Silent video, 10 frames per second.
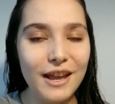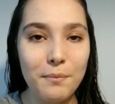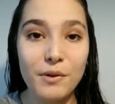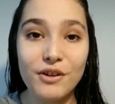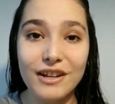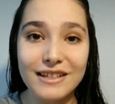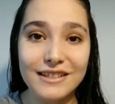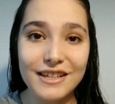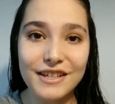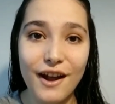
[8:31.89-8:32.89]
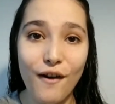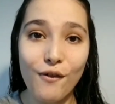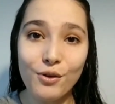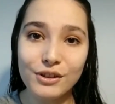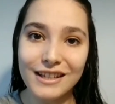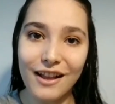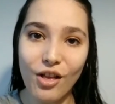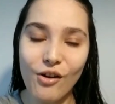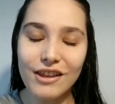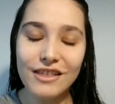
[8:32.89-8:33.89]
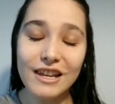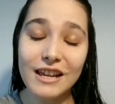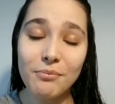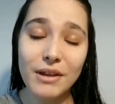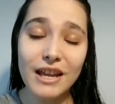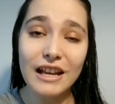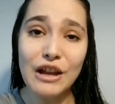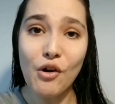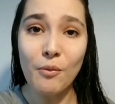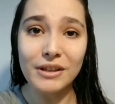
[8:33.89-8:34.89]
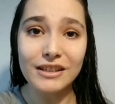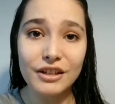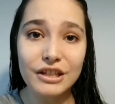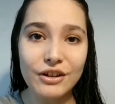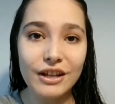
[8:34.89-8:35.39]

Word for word: espero que les haya gustado y déjenme en los comentarios